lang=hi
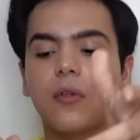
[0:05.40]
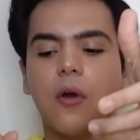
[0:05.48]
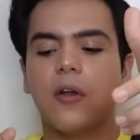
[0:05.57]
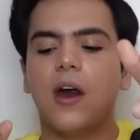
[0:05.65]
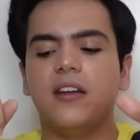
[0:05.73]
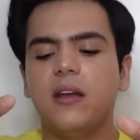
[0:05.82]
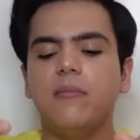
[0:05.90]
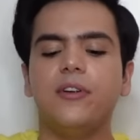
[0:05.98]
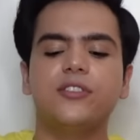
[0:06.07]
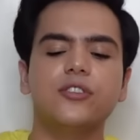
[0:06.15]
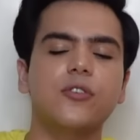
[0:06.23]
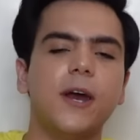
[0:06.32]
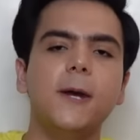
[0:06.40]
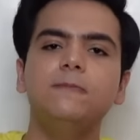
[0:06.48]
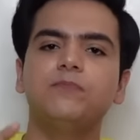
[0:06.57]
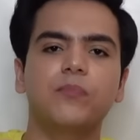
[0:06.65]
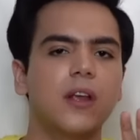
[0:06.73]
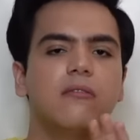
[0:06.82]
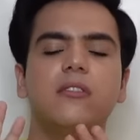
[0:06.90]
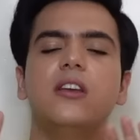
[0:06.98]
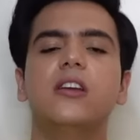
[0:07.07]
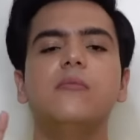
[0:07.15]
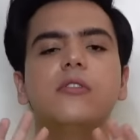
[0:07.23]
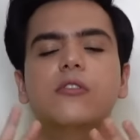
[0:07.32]
और हाँ ये मिर्ची जो है
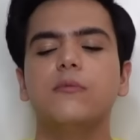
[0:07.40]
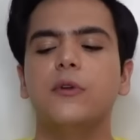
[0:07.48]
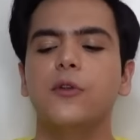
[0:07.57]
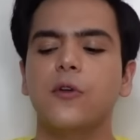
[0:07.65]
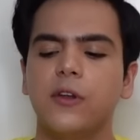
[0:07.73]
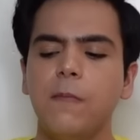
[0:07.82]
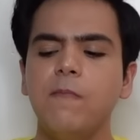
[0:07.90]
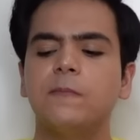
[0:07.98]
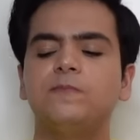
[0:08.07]
तीखी बिल्कुल भी नहीं होती